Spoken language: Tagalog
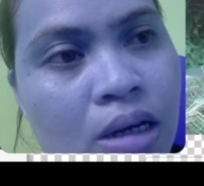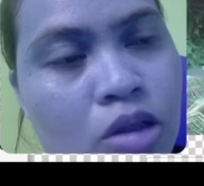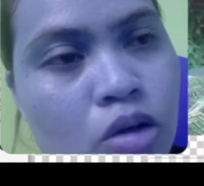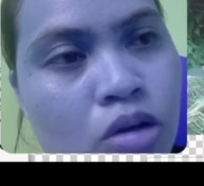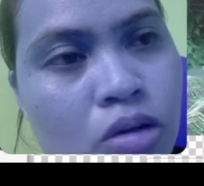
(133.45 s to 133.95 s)

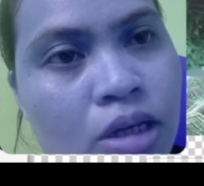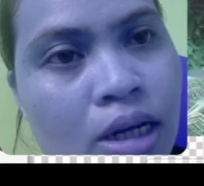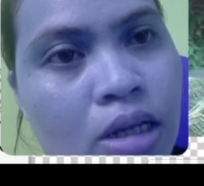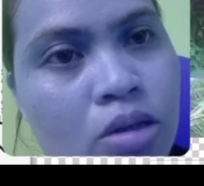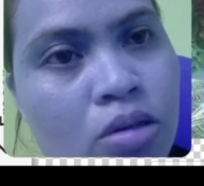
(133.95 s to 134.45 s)
to
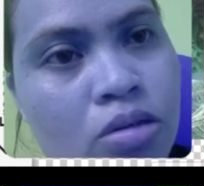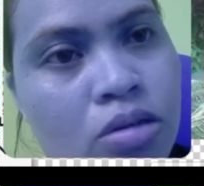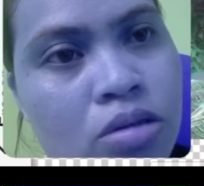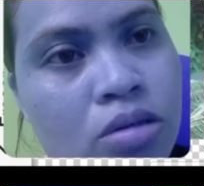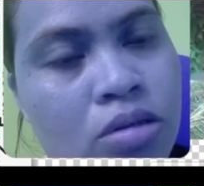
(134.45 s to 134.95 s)
kunyari ito.
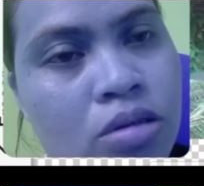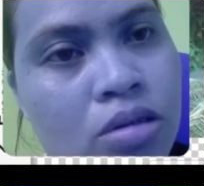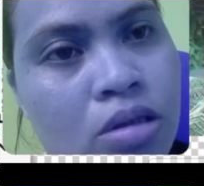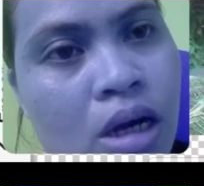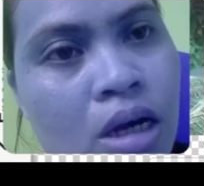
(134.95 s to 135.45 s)

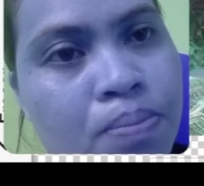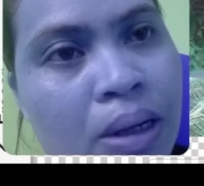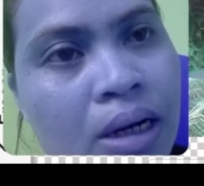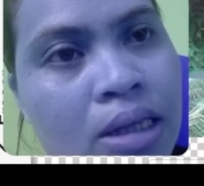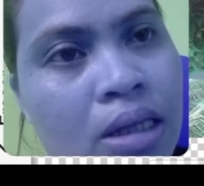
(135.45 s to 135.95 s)
Yan, pag
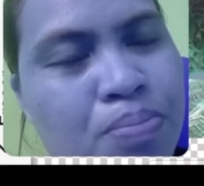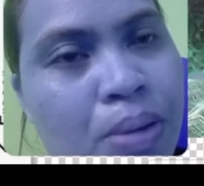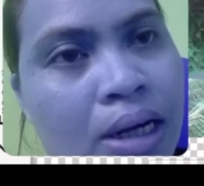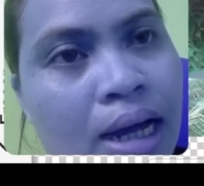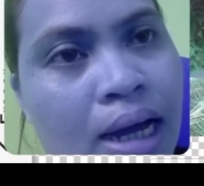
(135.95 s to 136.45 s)
na, pag
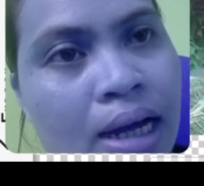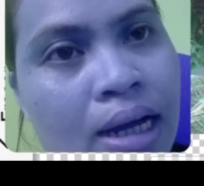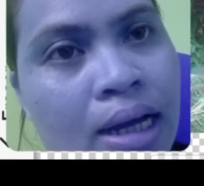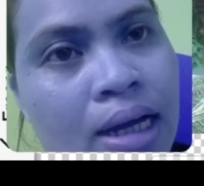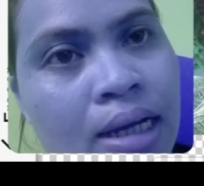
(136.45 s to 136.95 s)
na
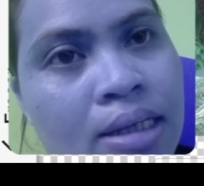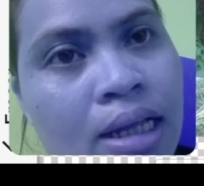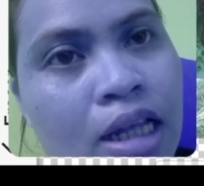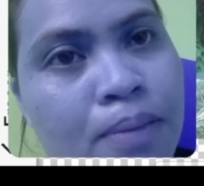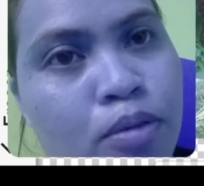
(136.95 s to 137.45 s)

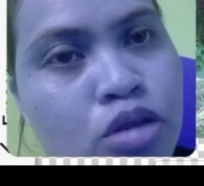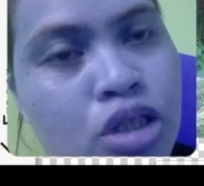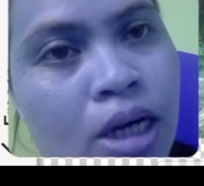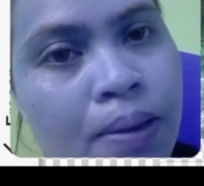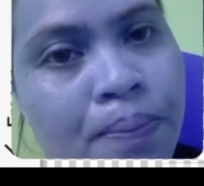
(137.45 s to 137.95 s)
delete po
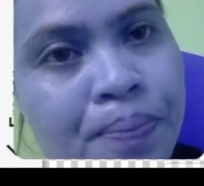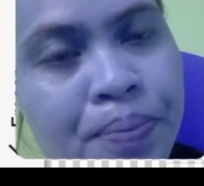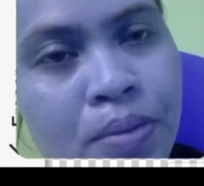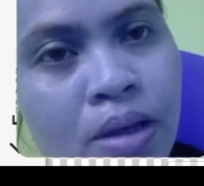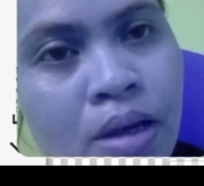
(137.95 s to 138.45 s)
siya,
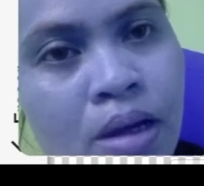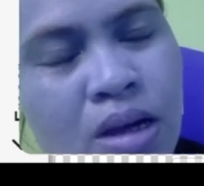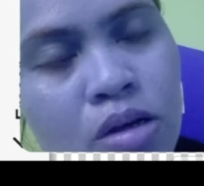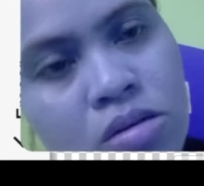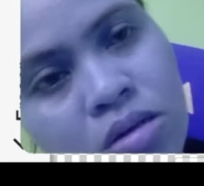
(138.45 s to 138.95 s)

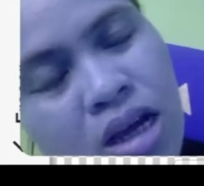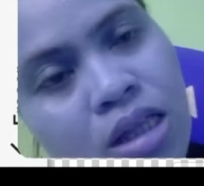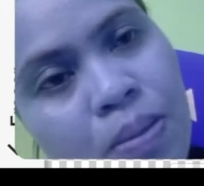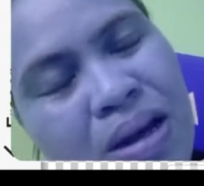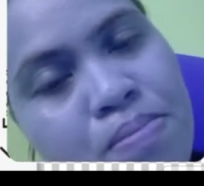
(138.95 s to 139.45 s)
yan, di
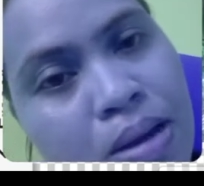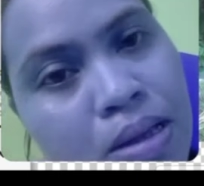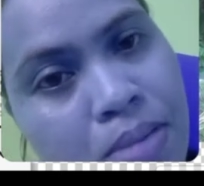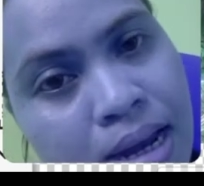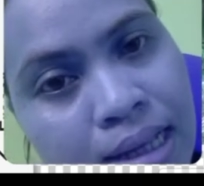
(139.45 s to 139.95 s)
ba,
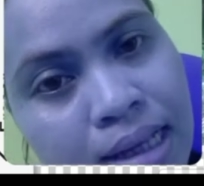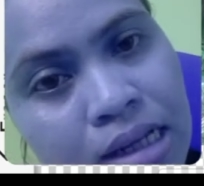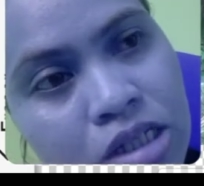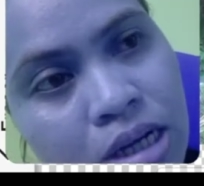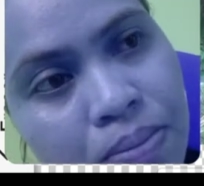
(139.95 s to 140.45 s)
may
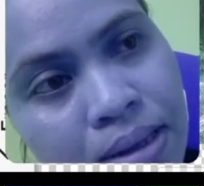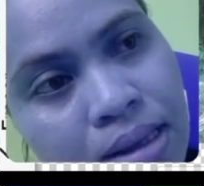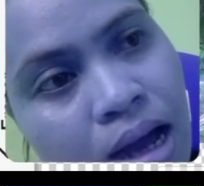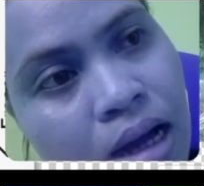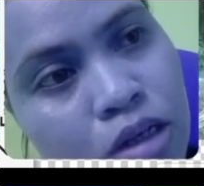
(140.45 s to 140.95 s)
na-delete siyang
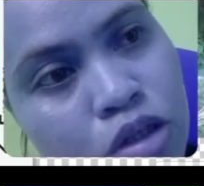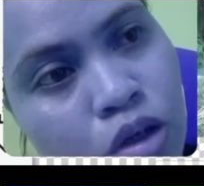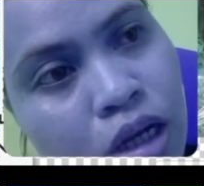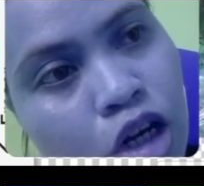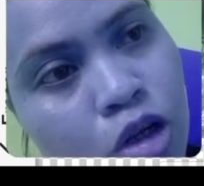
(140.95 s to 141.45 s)
banda. So,
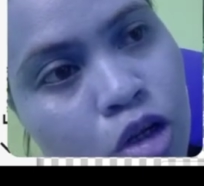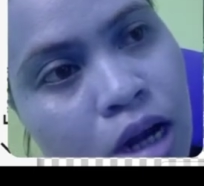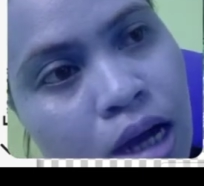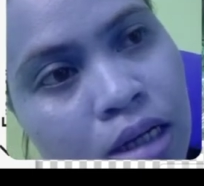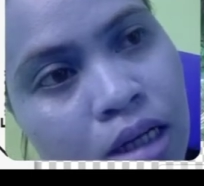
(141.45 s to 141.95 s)
yan nyo
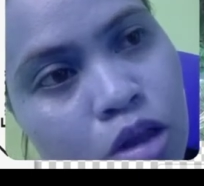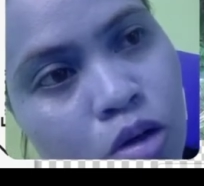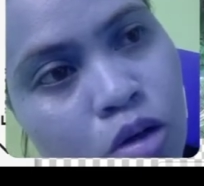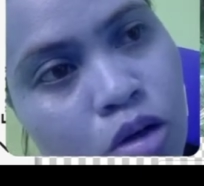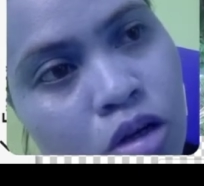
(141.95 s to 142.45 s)
lang.
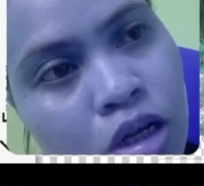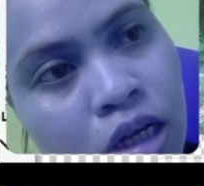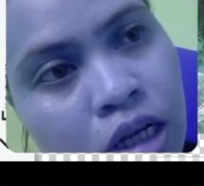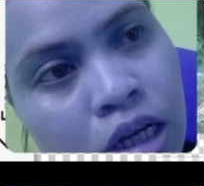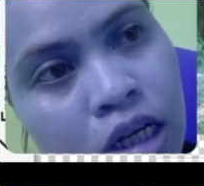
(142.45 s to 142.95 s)
Ito,
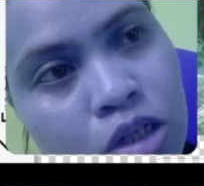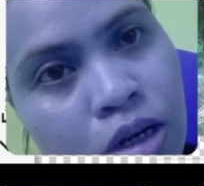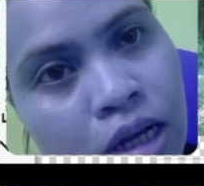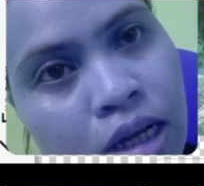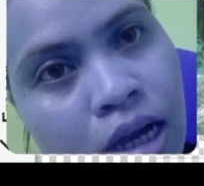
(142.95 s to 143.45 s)
click nyo
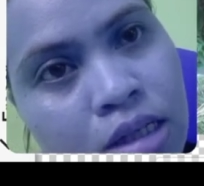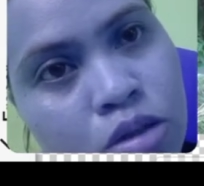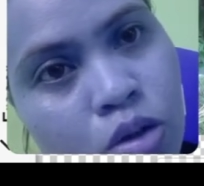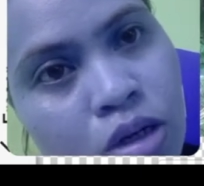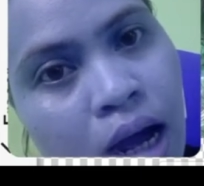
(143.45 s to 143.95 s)
lang yan.
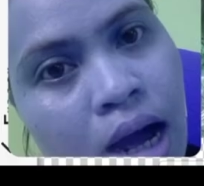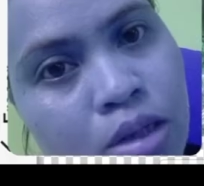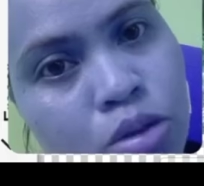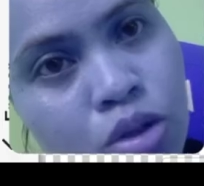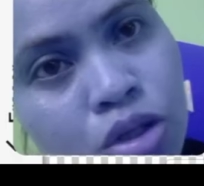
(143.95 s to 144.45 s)
So,
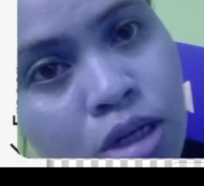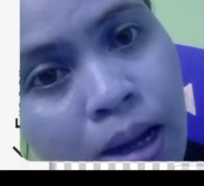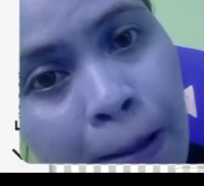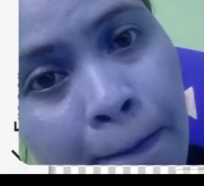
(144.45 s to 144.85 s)
naa-undo siya.